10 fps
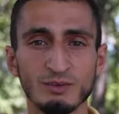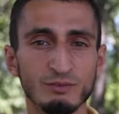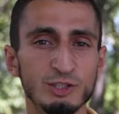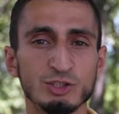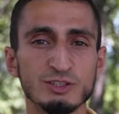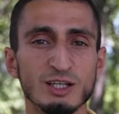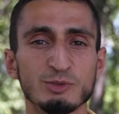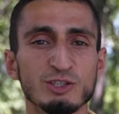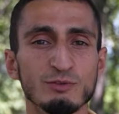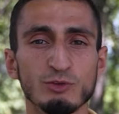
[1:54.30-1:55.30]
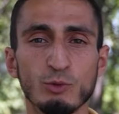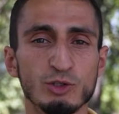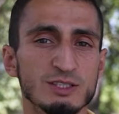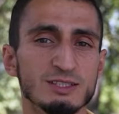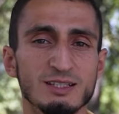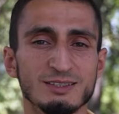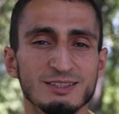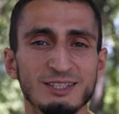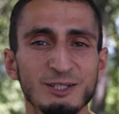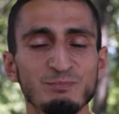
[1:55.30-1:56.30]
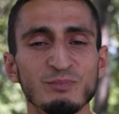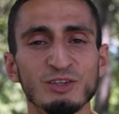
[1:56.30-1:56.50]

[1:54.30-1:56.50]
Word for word: в личные сообщения в любой из социальных сетей,